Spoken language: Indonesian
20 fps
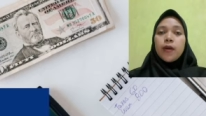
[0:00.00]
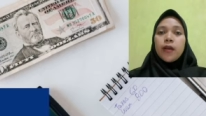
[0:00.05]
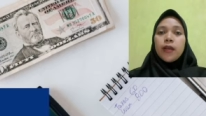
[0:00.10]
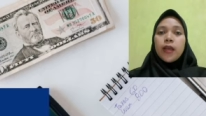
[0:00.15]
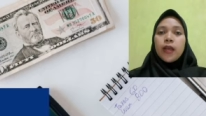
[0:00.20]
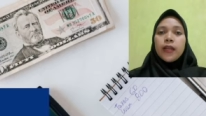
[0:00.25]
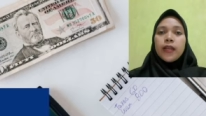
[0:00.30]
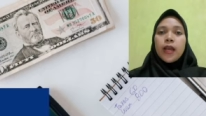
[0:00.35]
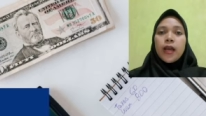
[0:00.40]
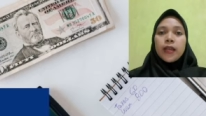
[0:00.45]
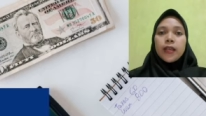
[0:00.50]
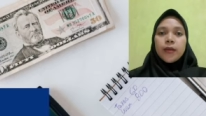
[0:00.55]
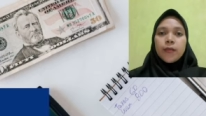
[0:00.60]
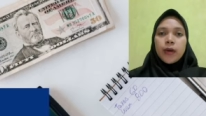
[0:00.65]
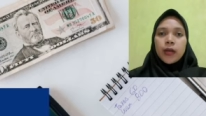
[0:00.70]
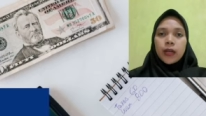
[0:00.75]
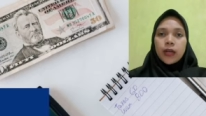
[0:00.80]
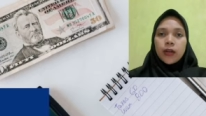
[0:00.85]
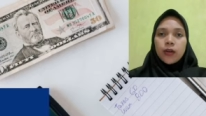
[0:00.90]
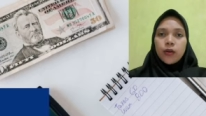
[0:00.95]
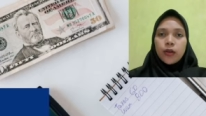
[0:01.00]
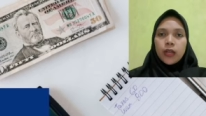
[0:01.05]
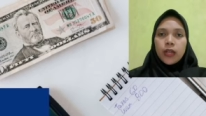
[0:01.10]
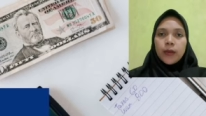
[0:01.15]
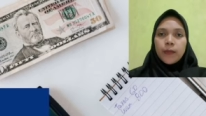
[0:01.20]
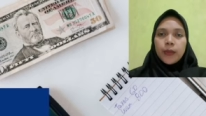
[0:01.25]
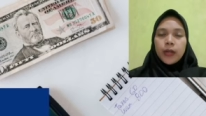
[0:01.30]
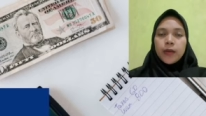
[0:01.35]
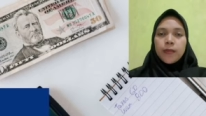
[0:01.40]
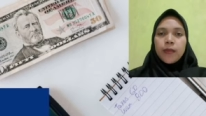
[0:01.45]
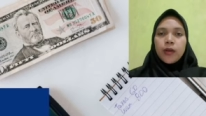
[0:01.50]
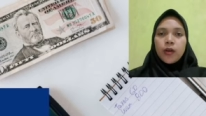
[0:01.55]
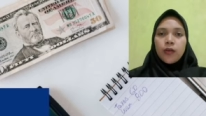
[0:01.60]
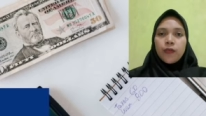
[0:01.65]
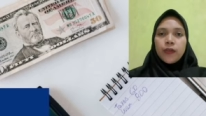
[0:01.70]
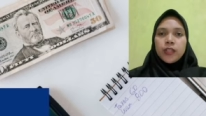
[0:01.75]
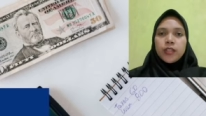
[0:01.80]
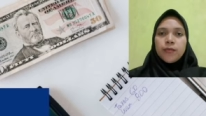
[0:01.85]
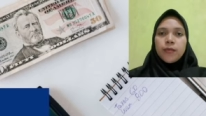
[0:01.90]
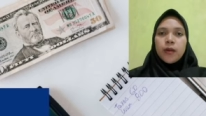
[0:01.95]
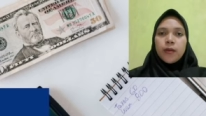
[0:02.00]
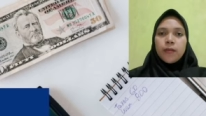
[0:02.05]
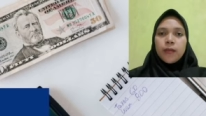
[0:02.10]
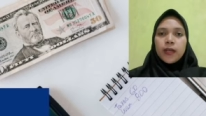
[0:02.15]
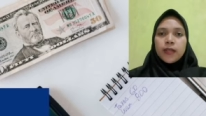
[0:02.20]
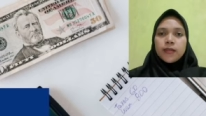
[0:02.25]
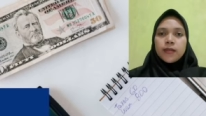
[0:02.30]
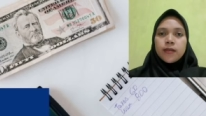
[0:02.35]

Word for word: yang diakibatkan oleh pandemi COVID-19.